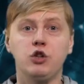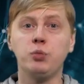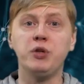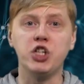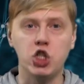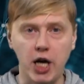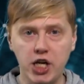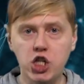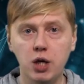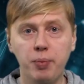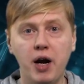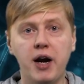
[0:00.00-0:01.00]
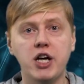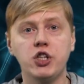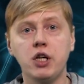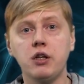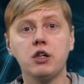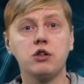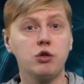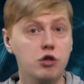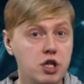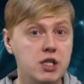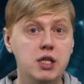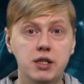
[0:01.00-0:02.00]
Ну и ближайшее прохождение
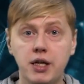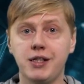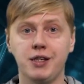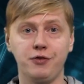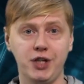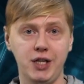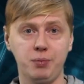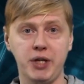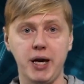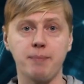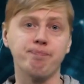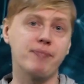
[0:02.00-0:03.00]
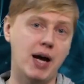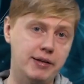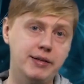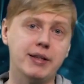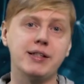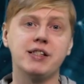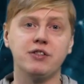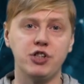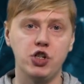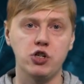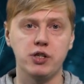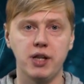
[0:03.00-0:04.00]
тоже состоится в ноябре,
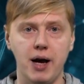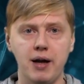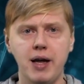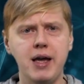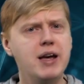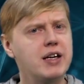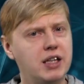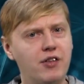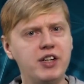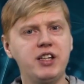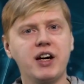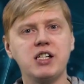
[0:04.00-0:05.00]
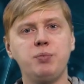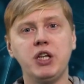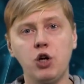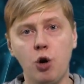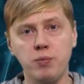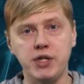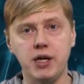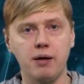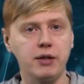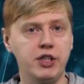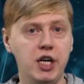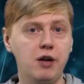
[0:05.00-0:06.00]
11 числа. Давайте разберемся,
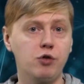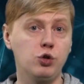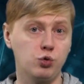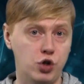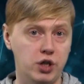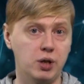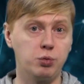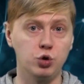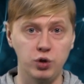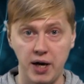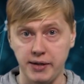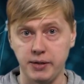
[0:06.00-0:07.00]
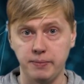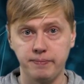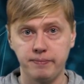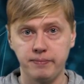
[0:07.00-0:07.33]
где его лучше наблюдать.